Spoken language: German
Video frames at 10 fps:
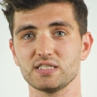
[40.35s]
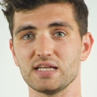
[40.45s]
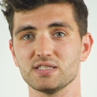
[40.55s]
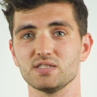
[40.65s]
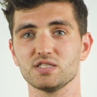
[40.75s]

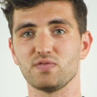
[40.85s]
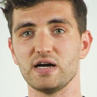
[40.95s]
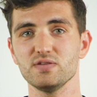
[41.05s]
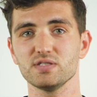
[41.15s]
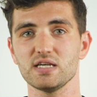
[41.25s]
ganze
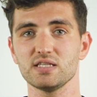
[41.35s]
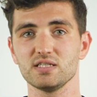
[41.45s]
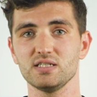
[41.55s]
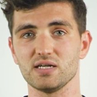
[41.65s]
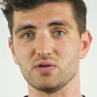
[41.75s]

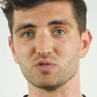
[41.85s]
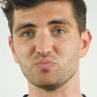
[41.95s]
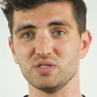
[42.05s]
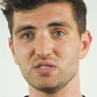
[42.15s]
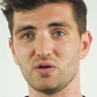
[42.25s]
62.000
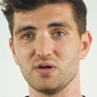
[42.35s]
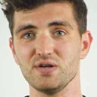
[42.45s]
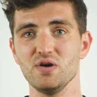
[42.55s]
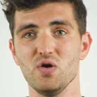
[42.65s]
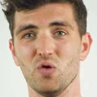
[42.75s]
Bitcoin,